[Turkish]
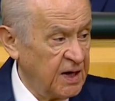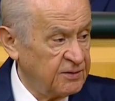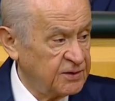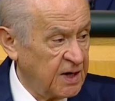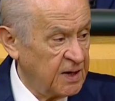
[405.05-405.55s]
ev
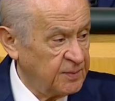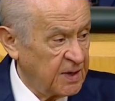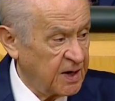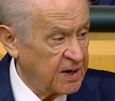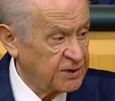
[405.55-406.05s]

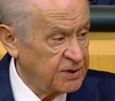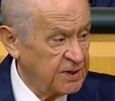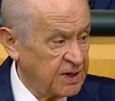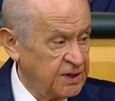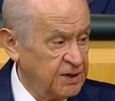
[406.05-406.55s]
sahipleri
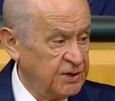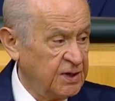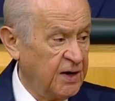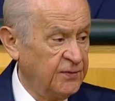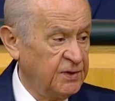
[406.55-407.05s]
arasındaki
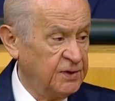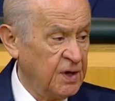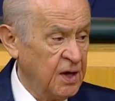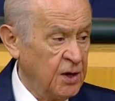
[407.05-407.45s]
itilafın